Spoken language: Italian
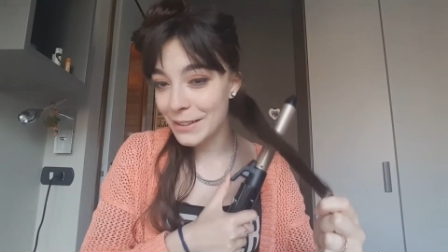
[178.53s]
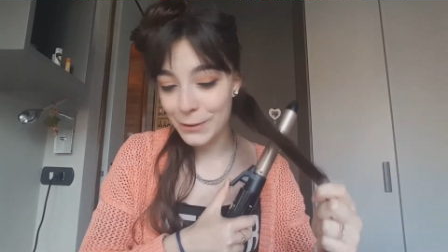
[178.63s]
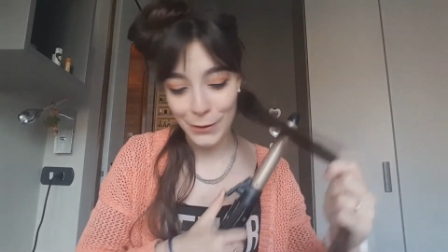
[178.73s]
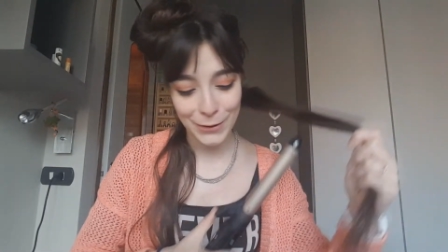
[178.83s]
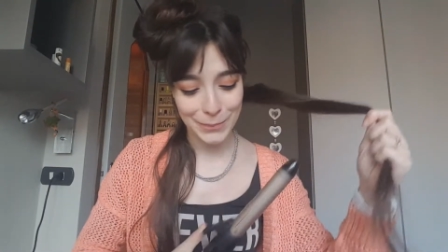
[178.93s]

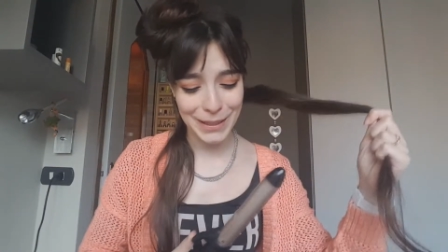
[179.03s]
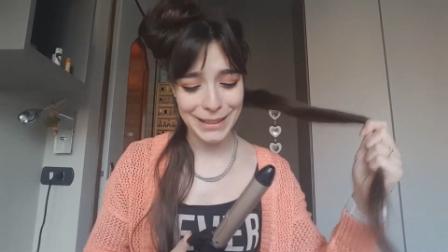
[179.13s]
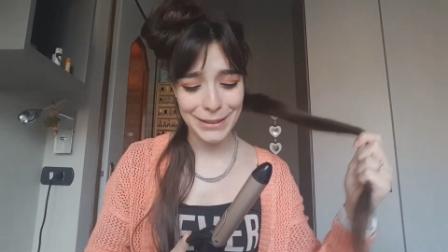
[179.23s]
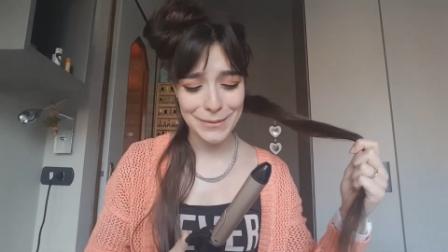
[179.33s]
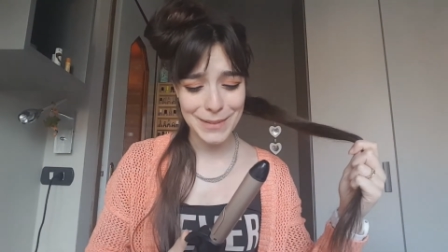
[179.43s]
No,
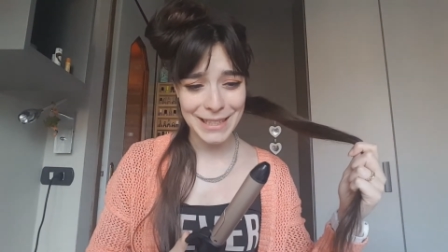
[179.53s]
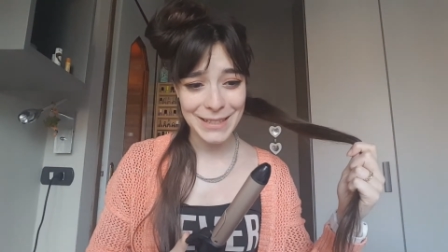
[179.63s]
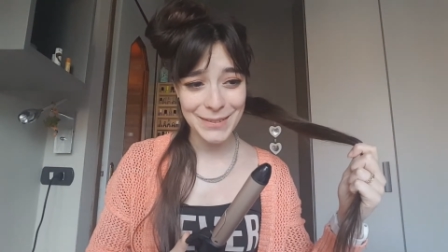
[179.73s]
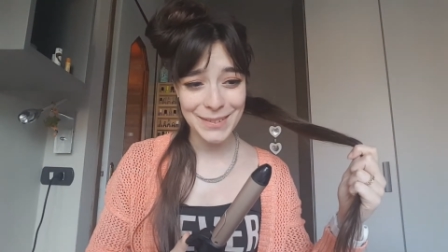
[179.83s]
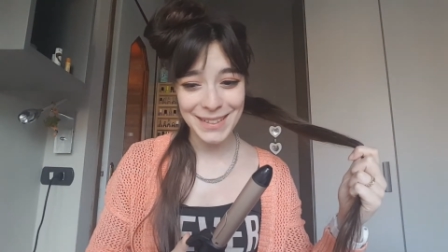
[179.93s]
aspetta
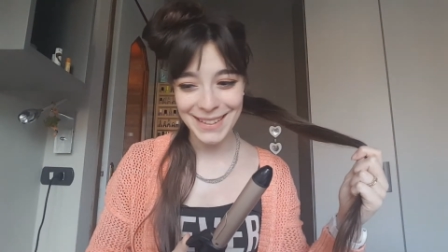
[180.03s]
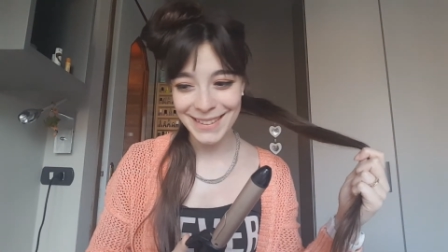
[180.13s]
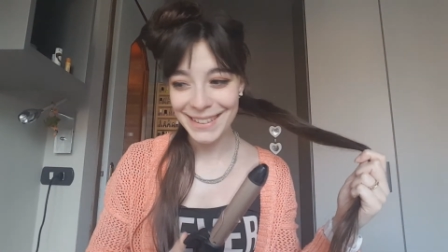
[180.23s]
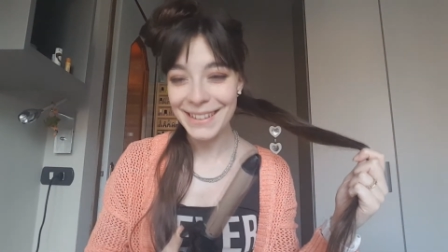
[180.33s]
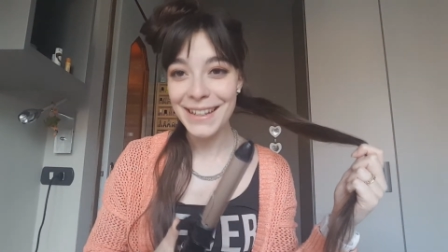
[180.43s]

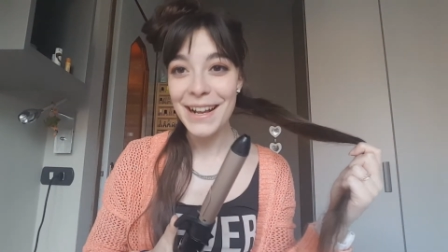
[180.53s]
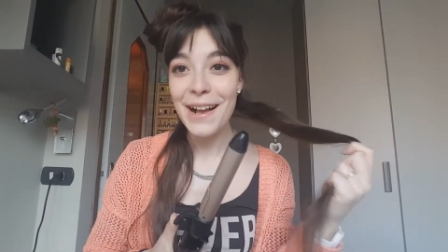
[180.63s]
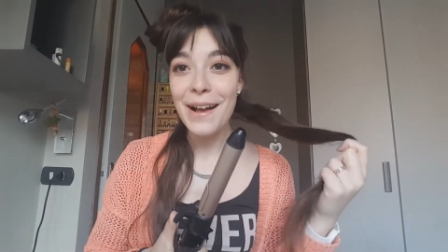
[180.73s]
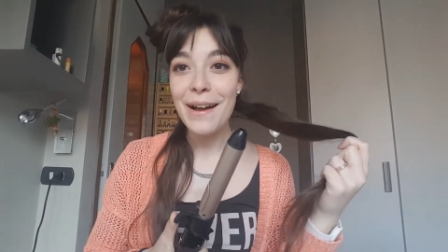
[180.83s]
come si usa.